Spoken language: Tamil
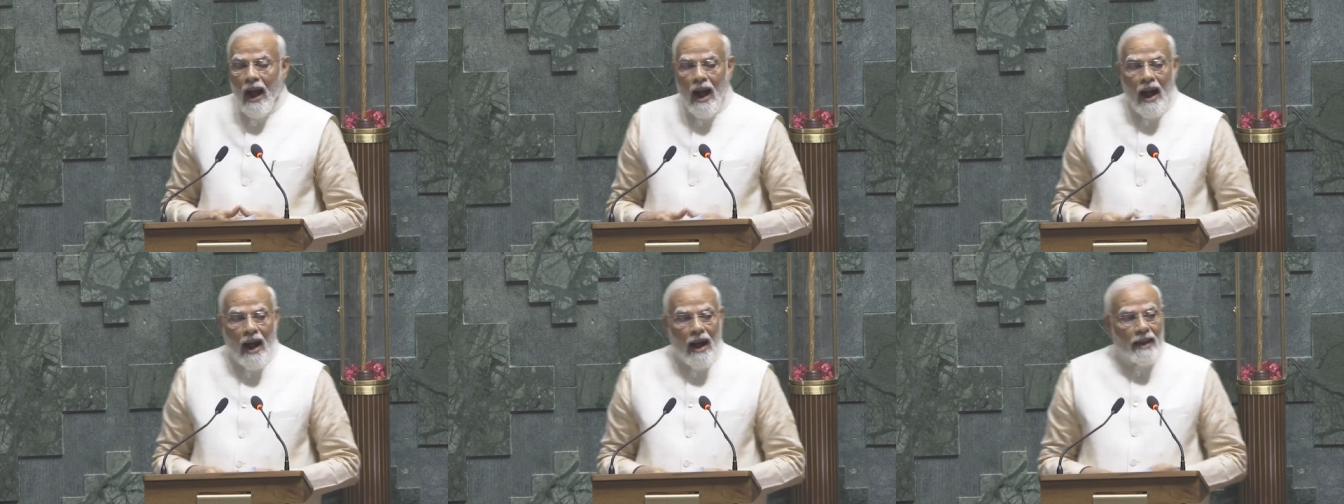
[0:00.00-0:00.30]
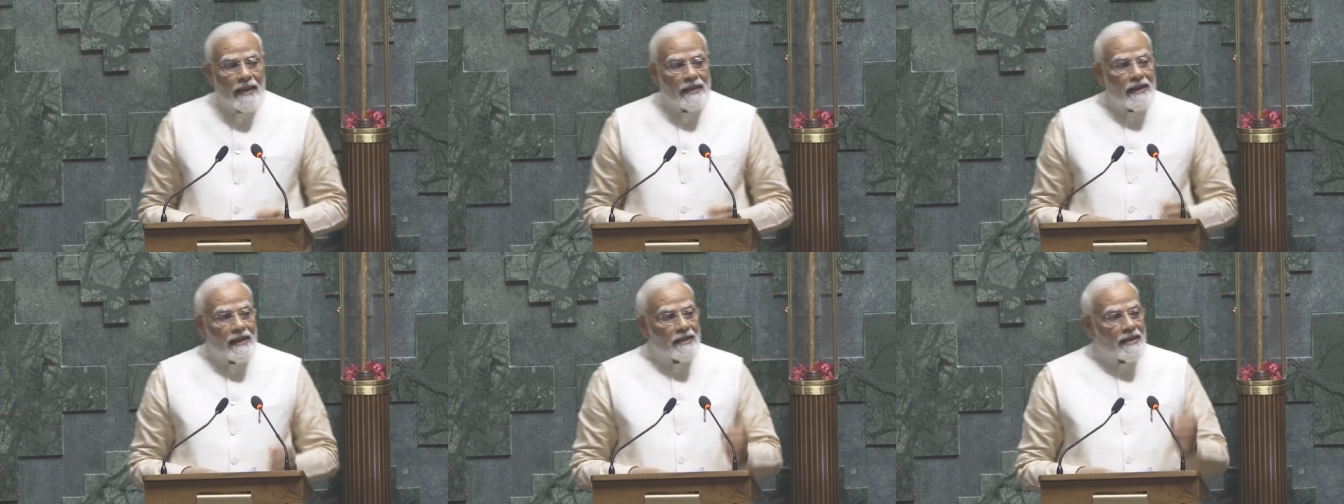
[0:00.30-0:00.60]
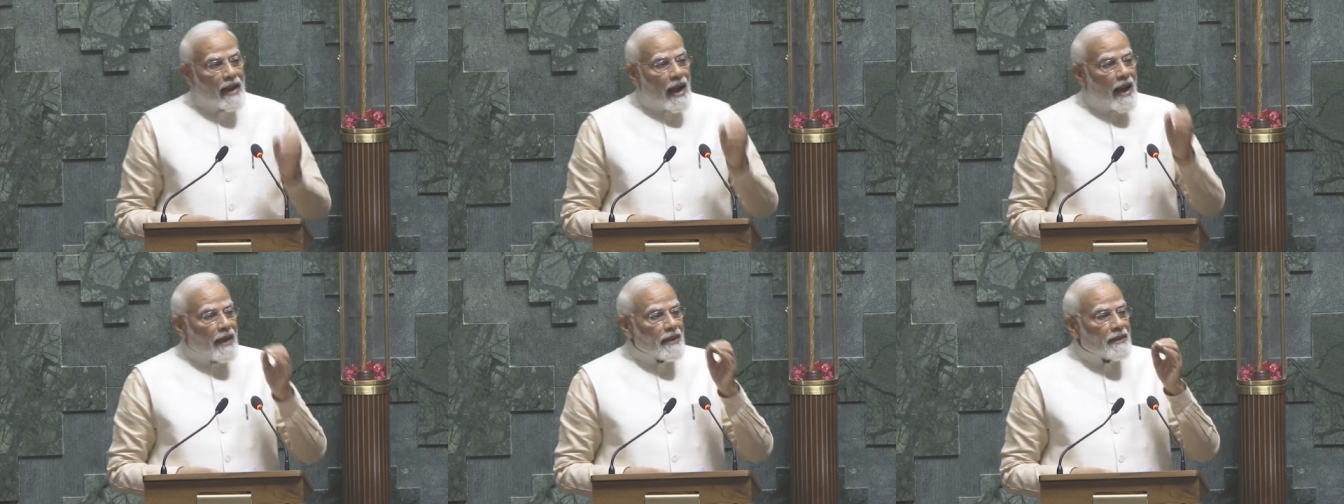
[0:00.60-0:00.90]
இன்று இந்த
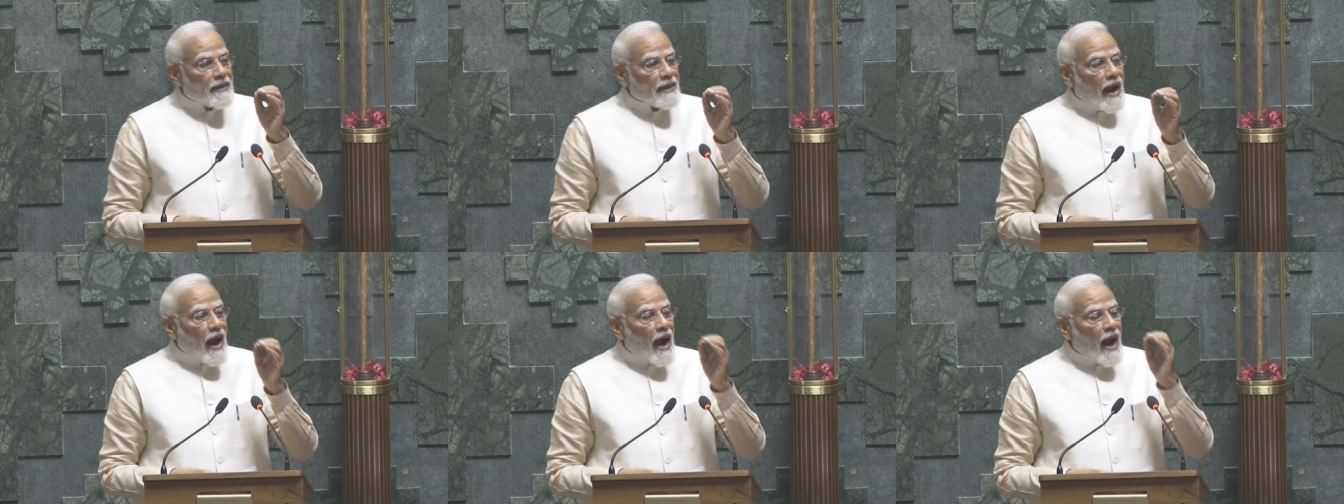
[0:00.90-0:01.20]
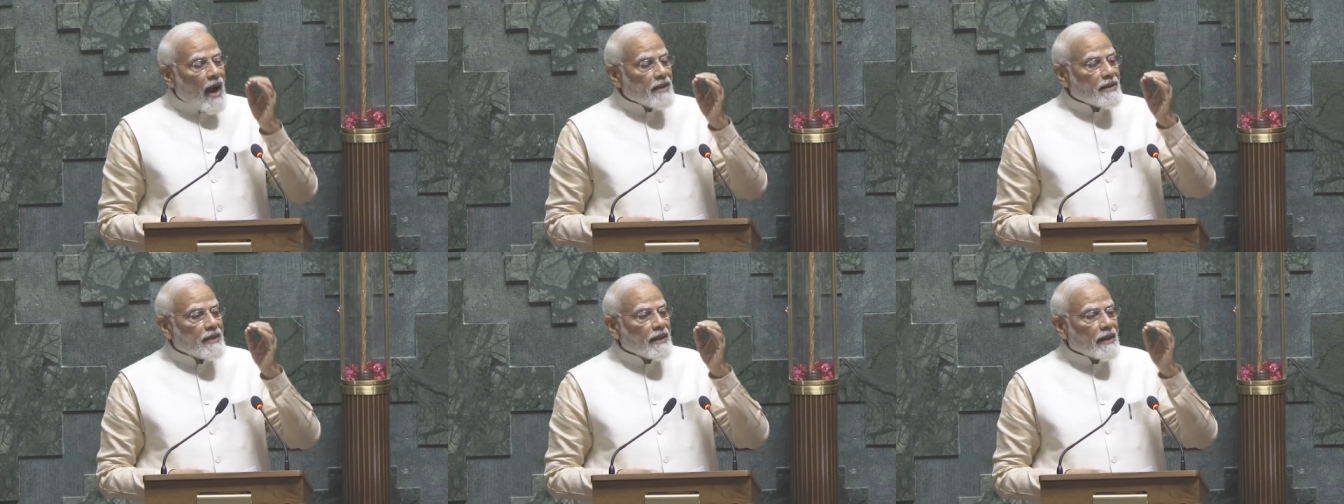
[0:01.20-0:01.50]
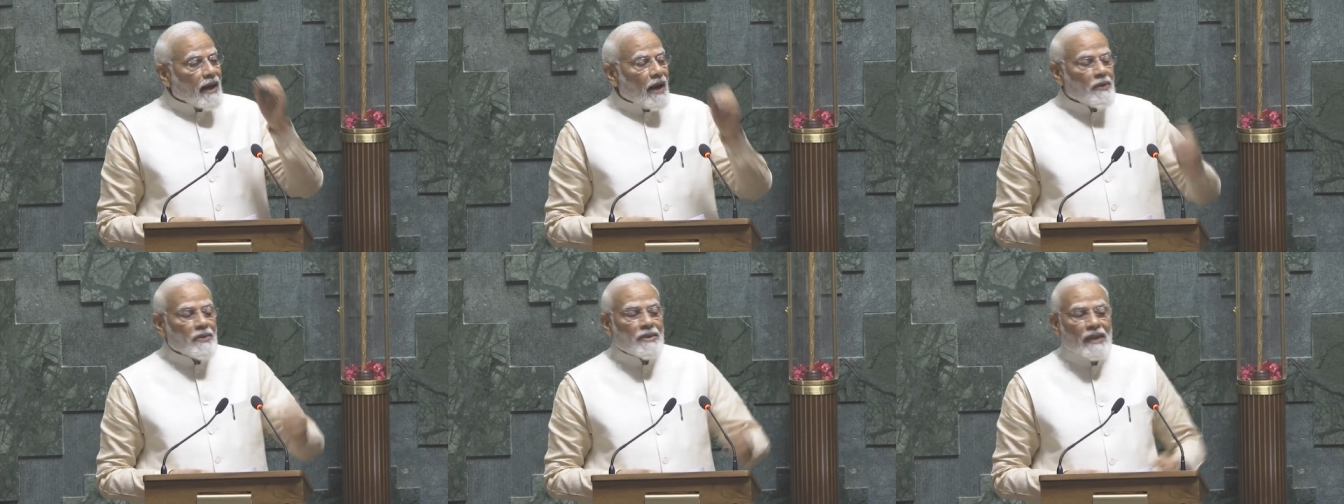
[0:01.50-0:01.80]
வரலாற்று
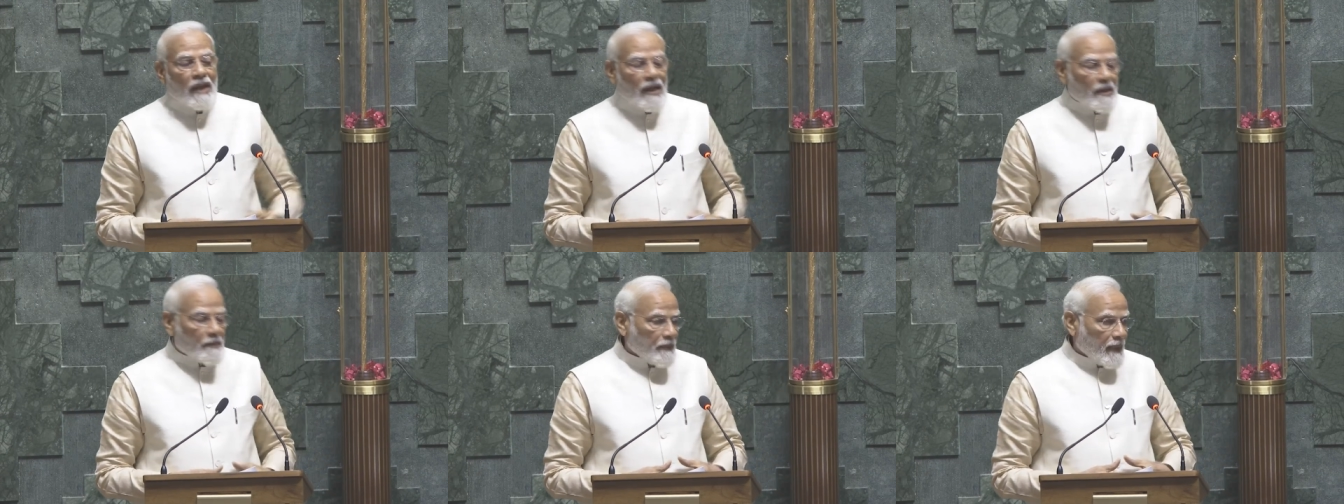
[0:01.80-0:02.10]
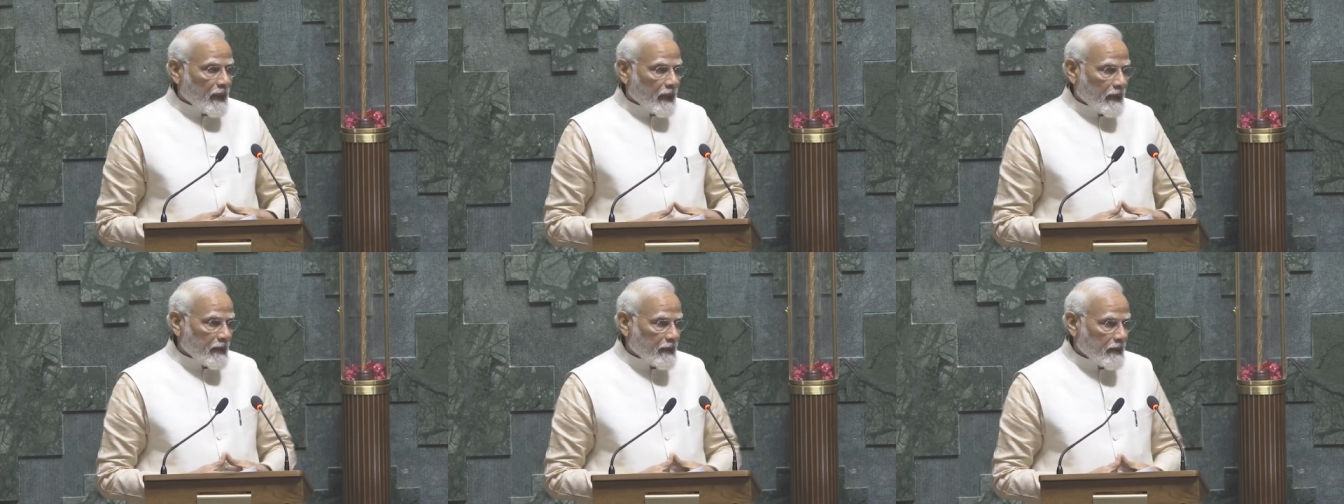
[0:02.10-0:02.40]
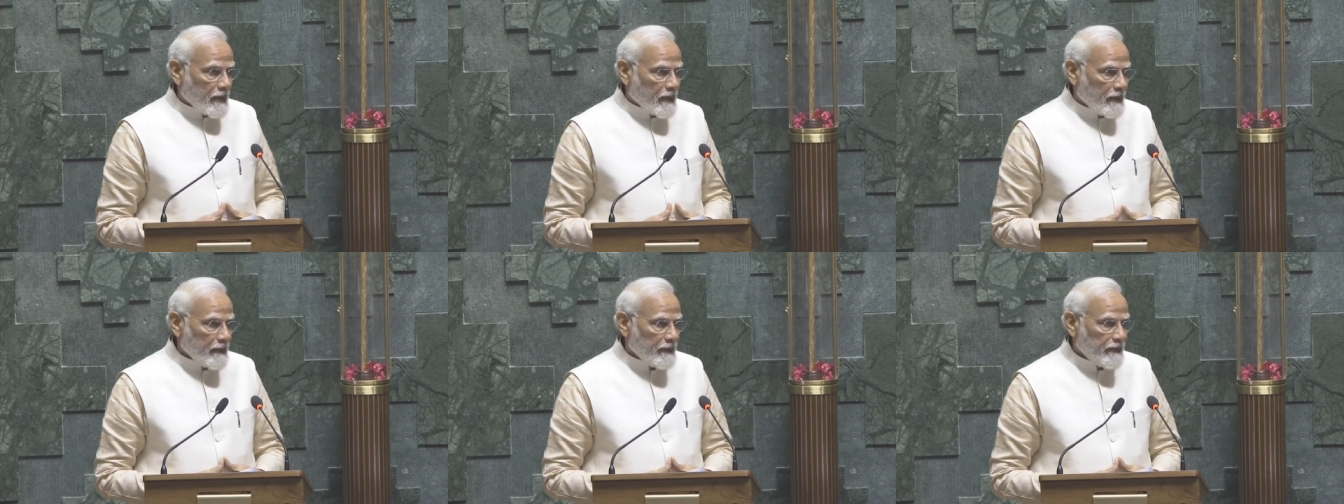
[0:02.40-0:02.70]
சிறப்பு மிக்க
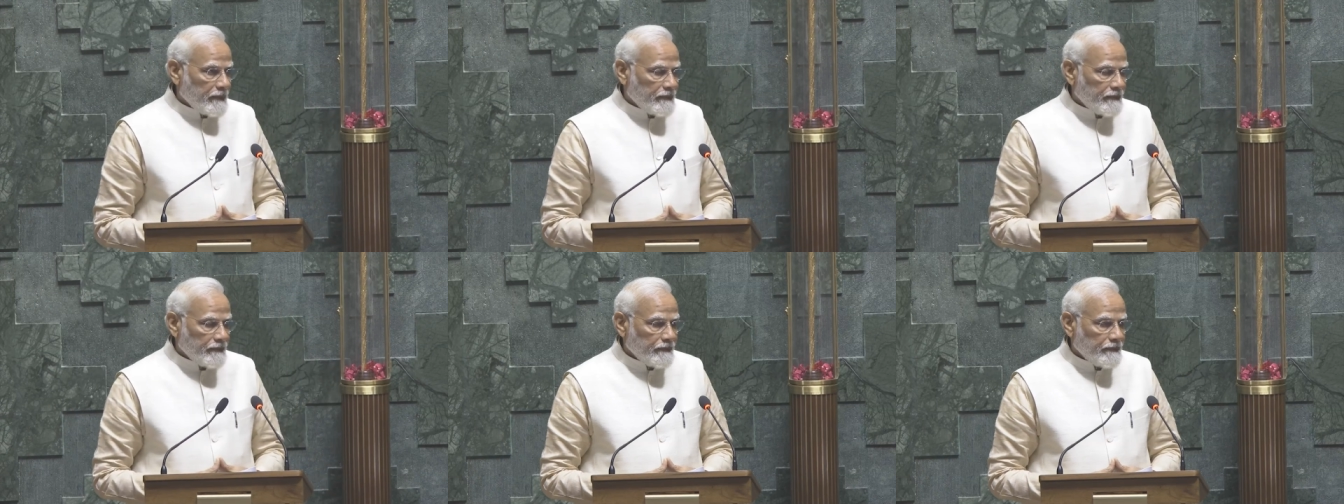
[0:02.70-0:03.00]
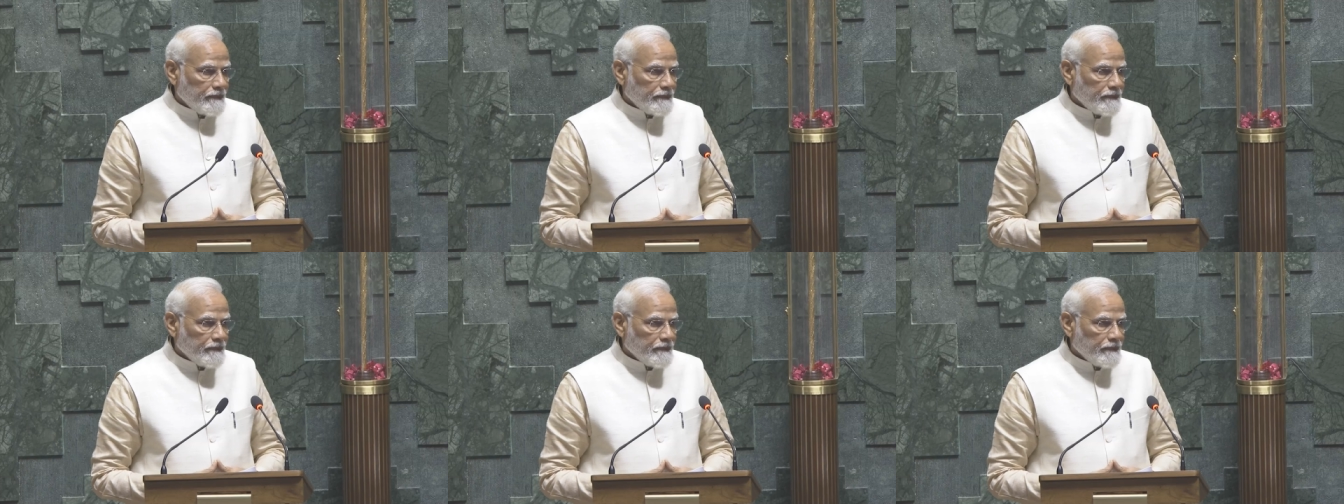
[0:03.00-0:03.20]
சந்தர்ப்பத்திலே